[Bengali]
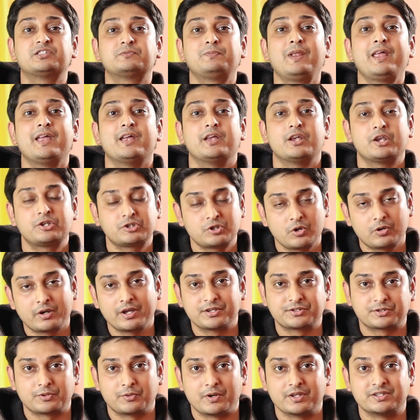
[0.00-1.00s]
ডিসপ্লে
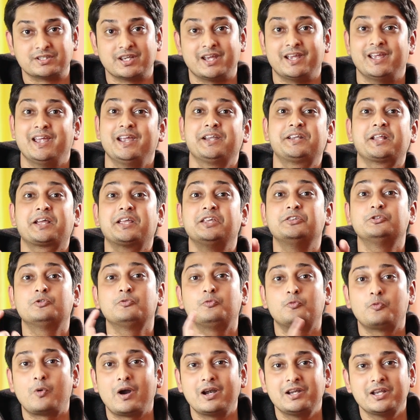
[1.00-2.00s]
শোকেস করেছে এটা কিন্তু
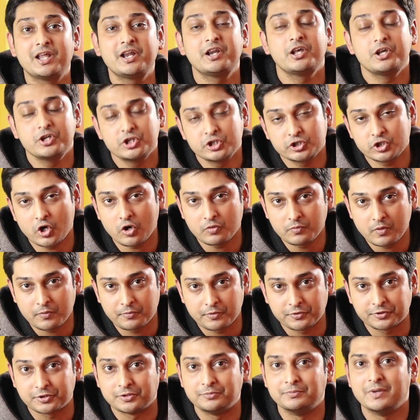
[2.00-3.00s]
ওয়ার্ল্ডের
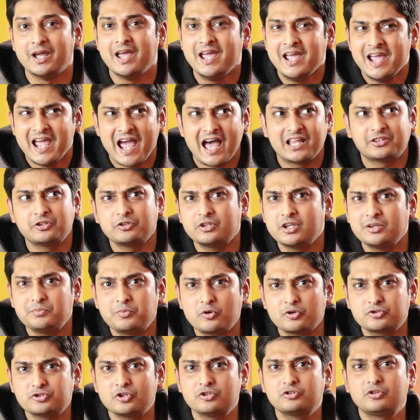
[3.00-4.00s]
সর্বপ্রথম এতদিন
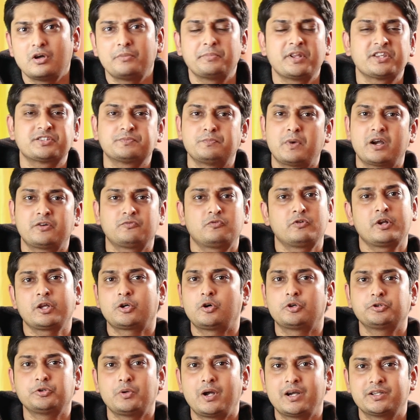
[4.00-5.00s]
পর্যন্ত আমরা স্মার্টফোনে
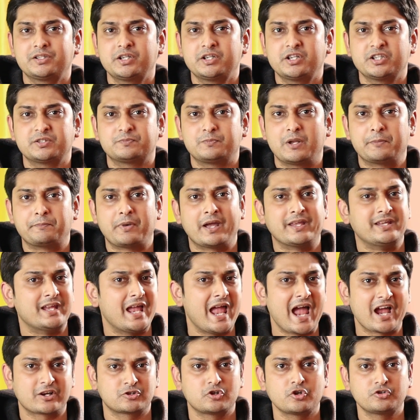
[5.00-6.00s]
কত হার্জের ডিসপ্লে পাই
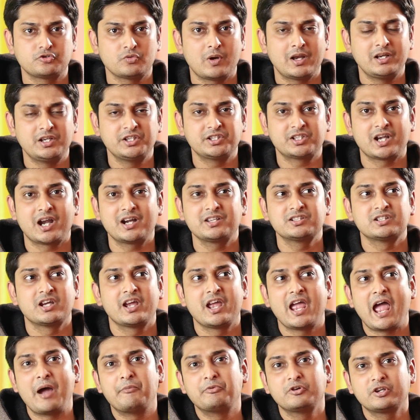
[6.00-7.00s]
একশো চুয়াল্লিশ হার্জ
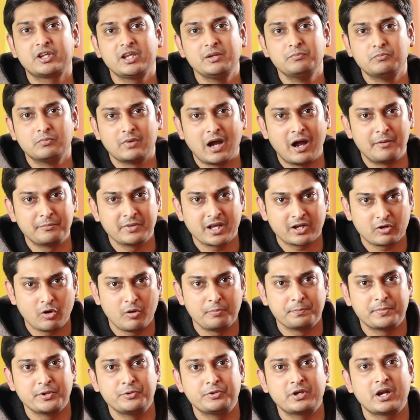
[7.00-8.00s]
এমনকি আমরা
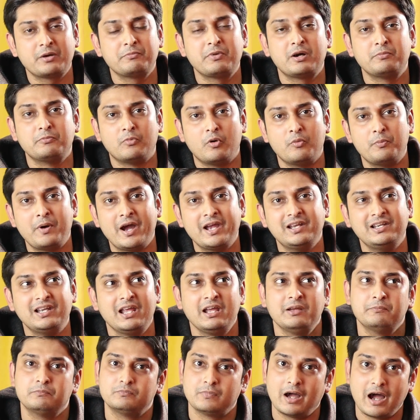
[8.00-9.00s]
কম্পিউটার বা মোবাইলে
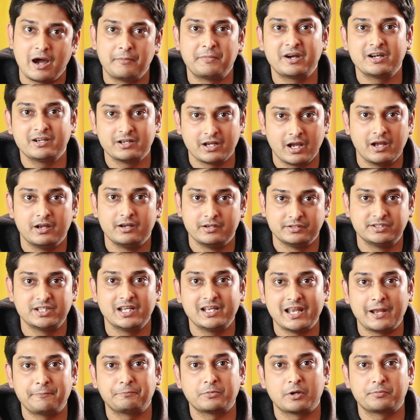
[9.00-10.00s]
আমার যে
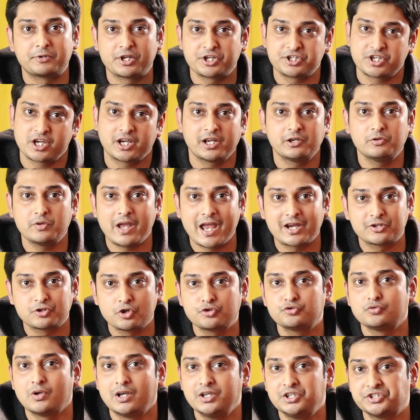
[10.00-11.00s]
ল্যাপটপটা সেখানেও
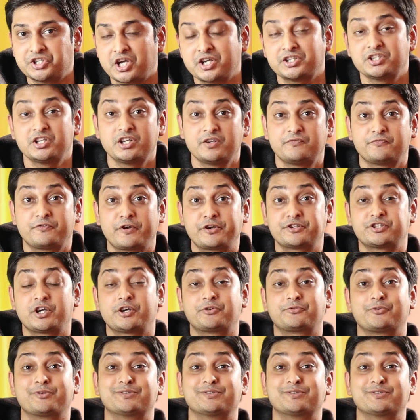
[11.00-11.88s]
একশো চুয়াল্লিশ হার্জের রিফ্রেশ রেট